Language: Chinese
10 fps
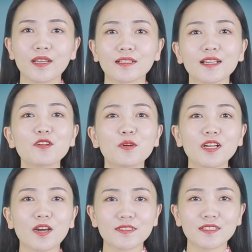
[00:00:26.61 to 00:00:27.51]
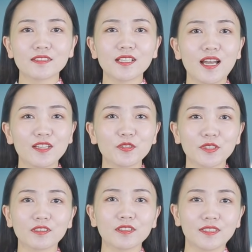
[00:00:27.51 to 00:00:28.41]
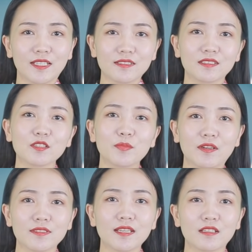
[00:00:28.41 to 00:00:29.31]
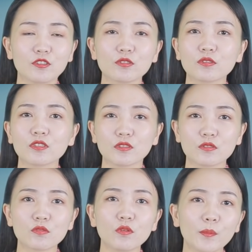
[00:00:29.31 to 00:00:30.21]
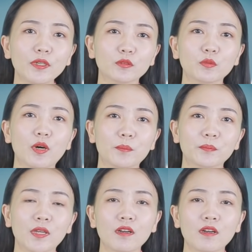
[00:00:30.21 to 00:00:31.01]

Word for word: 肝火扰心还有一个典型的表现就是做梦多，